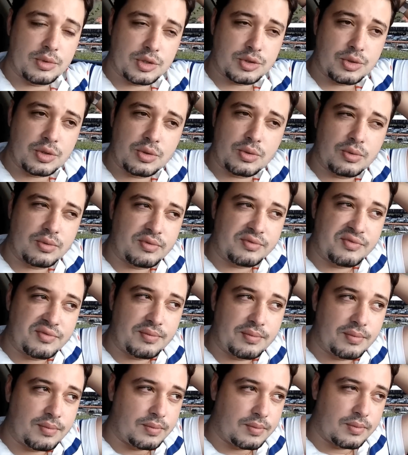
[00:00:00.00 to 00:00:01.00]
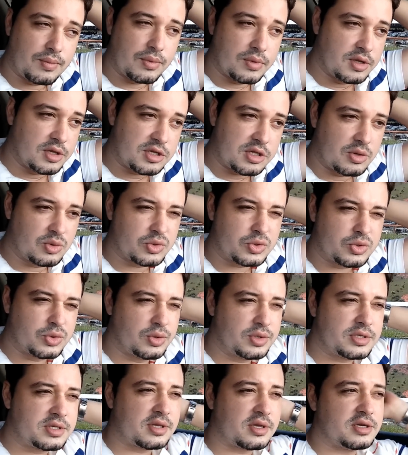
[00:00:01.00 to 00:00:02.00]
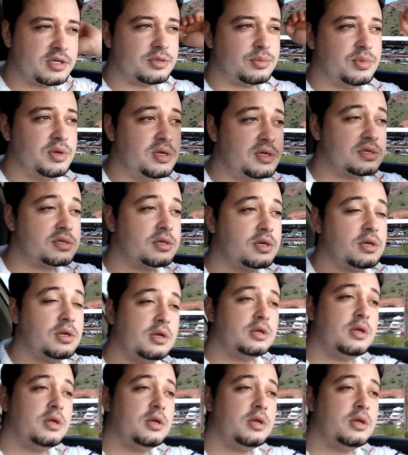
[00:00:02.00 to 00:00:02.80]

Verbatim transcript: Começou eu, nisso tem uns dois, três meses.